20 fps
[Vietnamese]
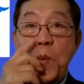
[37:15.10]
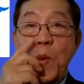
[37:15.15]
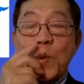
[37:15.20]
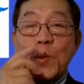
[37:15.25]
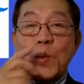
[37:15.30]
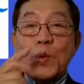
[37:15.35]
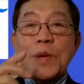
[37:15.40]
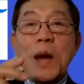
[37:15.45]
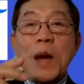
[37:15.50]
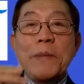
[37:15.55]

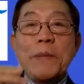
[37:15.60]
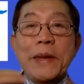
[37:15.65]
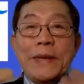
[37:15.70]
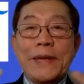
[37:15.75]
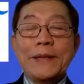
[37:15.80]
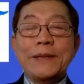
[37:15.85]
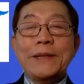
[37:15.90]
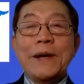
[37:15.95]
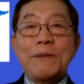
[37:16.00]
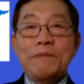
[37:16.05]
của chúng ta bị
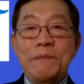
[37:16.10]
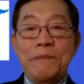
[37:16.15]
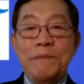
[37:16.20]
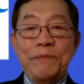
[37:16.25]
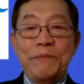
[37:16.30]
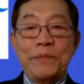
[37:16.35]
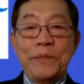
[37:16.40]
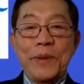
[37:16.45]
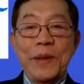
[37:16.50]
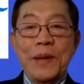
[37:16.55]
tấn công,
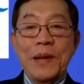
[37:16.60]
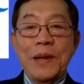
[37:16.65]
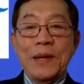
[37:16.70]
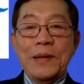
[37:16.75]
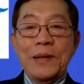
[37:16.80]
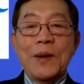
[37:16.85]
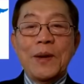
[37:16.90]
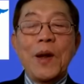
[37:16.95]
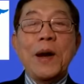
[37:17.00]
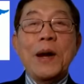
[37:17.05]

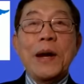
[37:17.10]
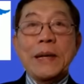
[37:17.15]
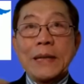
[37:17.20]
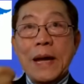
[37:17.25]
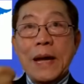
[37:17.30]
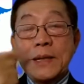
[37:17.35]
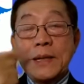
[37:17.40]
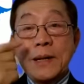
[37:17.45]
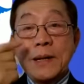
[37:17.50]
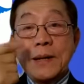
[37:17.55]
do đó người
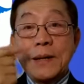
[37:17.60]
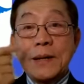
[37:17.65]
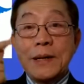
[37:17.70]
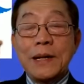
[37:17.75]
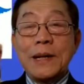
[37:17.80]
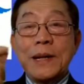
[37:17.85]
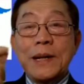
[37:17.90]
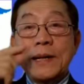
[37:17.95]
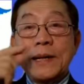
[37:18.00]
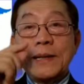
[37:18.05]
ta
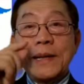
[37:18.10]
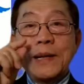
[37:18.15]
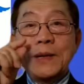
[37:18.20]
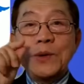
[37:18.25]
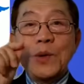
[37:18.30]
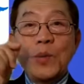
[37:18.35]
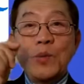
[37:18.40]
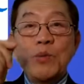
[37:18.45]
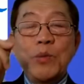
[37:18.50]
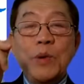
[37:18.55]
thử là người ta
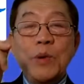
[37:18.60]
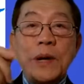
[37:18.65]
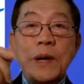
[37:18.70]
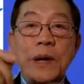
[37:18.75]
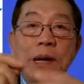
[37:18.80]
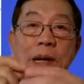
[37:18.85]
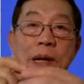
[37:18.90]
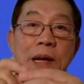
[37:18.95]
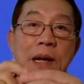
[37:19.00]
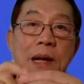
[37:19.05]
dùng
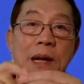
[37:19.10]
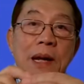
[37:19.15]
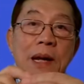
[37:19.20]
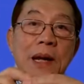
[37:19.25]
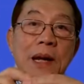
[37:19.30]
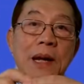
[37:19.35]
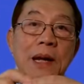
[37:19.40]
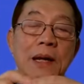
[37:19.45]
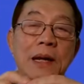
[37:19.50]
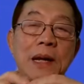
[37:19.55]
cái
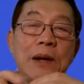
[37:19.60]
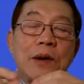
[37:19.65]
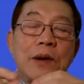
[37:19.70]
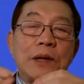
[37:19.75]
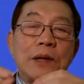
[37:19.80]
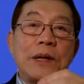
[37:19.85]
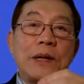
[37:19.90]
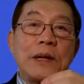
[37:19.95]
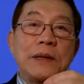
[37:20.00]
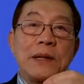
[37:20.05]
cái
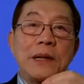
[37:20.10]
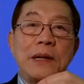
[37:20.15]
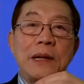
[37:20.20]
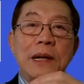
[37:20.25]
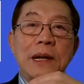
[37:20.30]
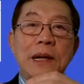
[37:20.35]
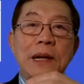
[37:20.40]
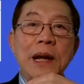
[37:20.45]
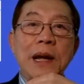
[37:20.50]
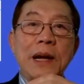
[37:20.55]
cotton, tức
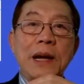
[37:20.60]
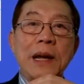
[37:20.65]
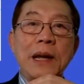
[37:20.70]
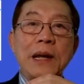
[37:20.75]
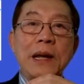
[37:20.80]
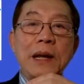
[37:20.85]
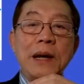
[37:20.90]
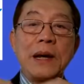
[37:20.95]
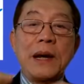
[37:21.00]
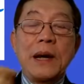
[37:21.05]
là là
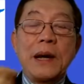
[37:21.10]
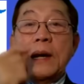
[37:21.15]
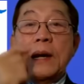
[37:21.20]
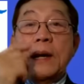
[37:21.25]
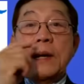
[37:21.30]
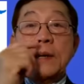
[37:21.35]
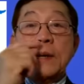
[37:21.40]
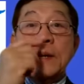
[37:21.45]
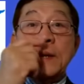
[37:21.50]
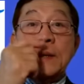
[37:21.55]
cái ấy
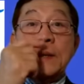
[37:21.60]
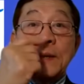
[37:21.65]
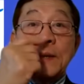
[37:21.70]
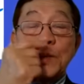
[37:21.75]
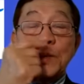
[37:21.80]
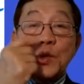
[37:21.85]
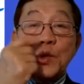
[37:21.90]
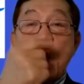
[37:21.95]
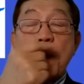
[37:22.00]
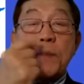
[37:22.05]
đó,
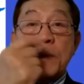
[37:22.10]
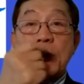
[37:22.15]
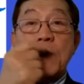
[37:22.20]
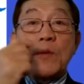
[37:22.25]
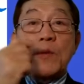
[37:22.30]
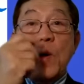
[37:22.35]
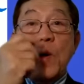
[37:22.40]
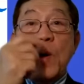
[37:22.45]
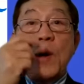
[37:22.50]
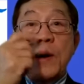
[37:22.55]
ta xót vào
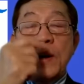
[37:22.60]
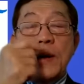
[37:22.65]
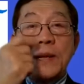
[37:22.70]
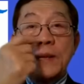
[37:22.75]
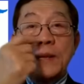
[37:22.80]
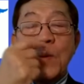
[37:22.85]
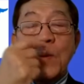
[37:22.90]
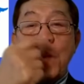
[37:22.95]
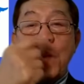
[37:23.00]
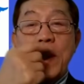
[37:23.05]
trong đó,
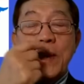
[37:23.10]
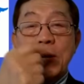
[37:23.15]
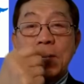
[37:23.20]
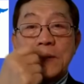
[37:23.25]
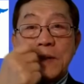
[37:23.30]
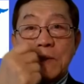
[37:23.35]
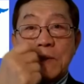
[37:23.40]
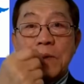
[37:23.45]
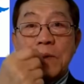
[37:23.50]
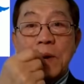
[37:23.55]
ta ngoáy
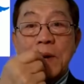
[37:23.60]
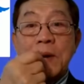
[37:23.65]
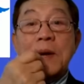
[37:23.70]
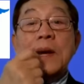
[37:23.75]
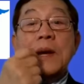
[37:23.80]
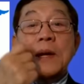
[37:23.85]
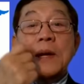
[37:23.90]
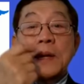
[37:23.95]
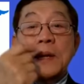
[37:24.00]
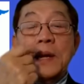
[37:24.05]
ở trong đó,
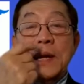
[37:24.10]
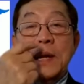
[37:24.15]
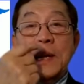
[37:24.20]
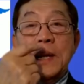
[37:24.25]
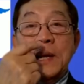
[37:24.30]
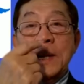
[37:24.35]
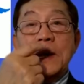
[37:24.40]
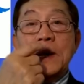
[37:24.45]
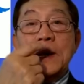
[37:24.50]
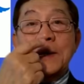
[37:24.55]

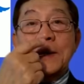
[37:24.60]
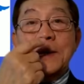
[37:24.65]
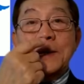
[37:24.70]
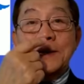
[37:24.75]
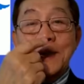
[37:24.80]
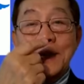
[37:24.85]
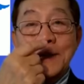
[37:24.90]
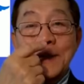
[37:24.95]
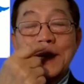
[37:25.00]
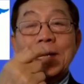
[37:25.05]
thì
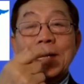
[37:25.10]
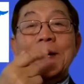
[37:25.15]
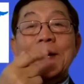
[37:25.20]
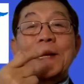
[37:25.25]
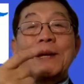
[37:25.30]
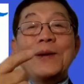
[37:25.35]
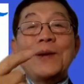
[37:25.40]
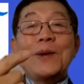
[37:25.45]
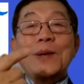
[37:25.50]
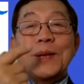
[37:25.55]
chính
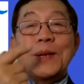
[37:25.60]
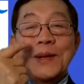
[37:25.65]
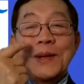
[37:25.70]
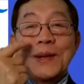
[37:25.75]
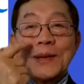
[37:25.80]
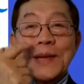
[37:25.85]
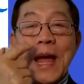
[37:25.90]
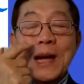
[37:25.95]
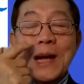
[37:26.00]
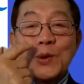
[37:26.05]
nó,
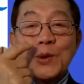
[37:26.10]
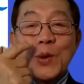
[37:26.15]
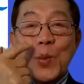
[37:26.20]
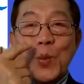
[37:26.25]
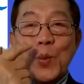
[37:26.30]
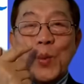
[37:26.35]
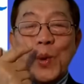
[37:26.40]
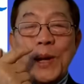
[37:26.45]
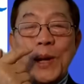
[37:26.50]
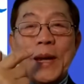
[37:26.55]
nó tác
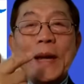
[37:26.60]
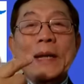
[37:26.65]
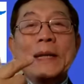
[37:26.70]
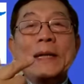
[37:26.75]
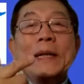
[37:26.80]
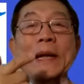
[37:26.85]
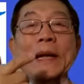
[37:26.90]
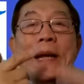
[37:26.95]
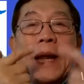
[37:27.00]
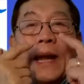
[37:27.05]
dụng
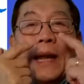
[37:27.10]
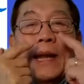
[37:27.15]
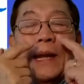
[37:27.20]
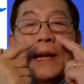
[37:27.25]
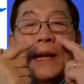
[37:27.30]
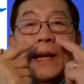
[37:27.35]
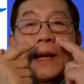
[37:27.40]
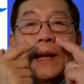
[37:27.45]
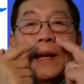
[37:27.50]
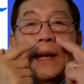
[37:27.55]
lên cái,
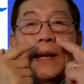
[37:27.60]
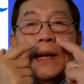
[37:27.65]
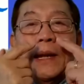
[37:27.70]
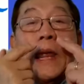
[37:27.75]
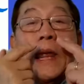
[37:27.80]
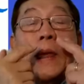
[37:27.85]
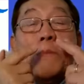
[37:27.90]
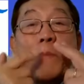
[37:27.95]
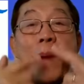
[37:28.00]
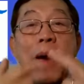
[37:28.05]

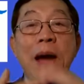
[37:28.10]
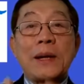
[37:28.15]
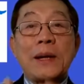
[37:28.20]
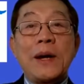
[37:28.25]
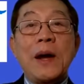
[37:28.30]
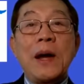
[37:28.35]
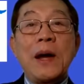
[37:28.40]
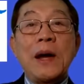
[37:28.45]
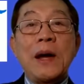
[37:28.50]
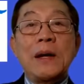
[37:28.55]
cái niêm mạc
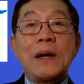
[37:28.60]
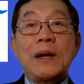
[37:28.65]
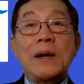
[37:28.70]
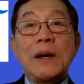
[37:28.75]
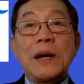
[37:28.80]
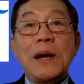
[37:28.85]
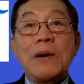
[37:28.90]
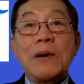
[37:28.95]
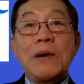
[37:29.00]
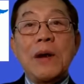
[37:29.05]
đó,
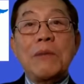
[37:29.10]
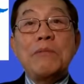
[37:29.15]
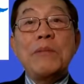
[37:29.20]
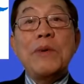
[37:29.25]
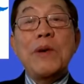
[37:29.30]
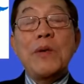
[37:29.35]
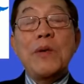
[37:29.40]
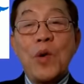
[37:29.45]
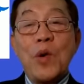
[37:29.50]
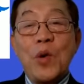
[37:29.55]
nó kêu là
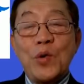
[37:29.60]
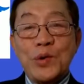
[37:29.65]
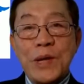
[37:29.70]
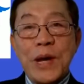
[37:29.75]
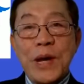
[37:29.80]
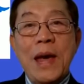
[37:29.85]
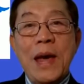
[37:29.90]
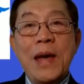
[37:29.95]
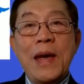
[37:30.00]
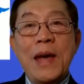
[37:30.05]
mucosa